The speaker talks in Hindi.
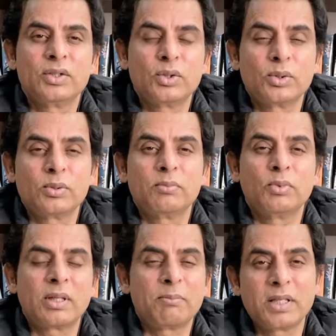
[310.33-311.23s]
जो
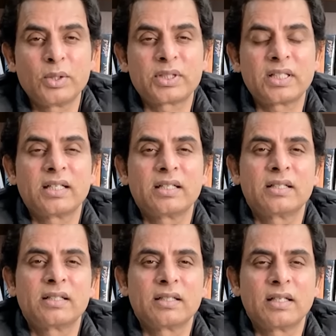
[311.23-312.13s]
मुकम्मल होता है
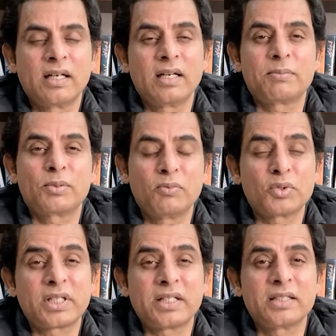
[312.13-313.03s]
अल्लाह आपको
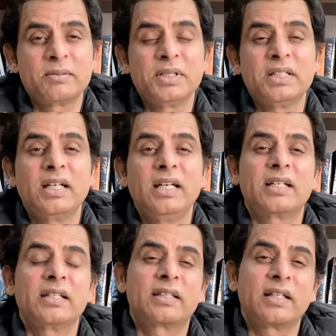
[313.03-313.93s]
वो सादत भी दे
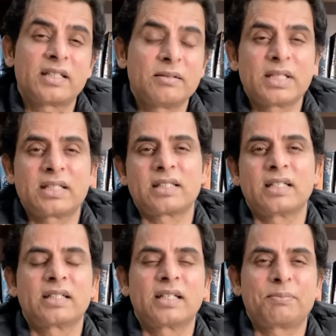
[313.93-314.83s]
लेकिन तर्जमे के
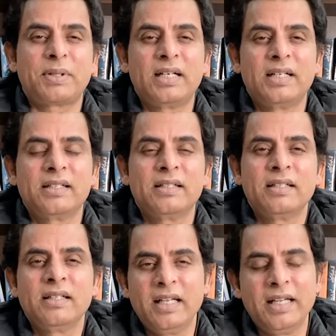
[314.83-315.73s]
साथ अगर पढ़ लें
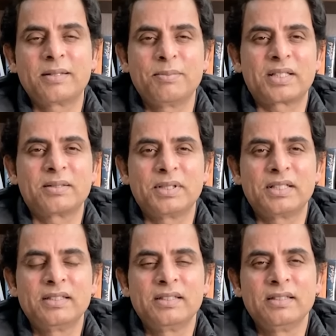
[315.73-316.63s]
एक मरतबा
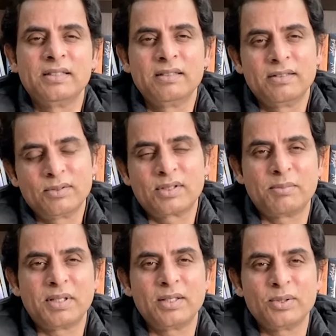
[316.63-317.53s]
तो
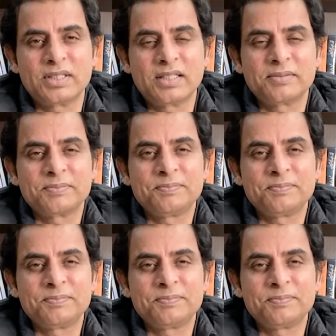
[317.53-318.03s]
कमाल हो जाए